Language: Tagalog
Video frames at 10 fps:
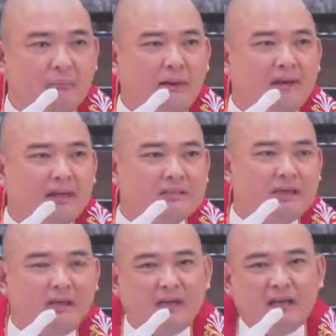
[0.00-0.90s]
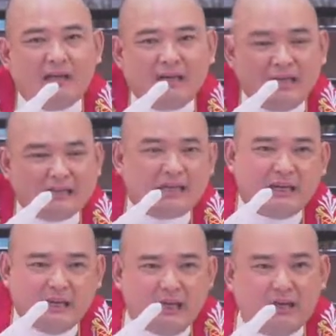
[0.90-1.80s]
Parang sa
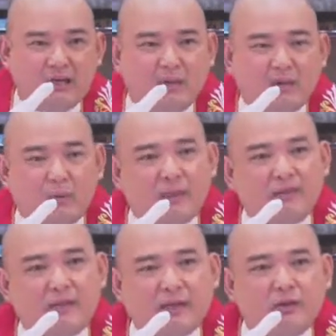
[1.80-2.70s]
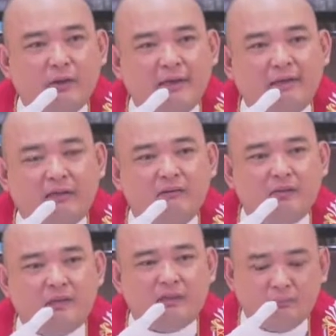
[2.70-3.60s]
kalsada, what can you
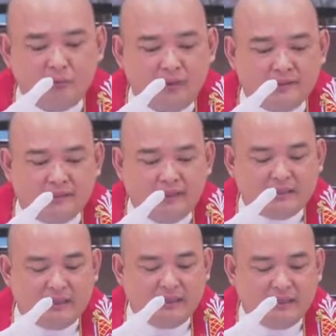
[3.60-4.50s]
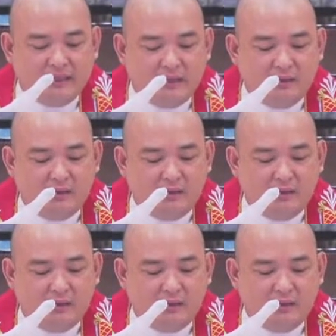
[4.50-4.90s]
encounter sa buhay sa kalsada?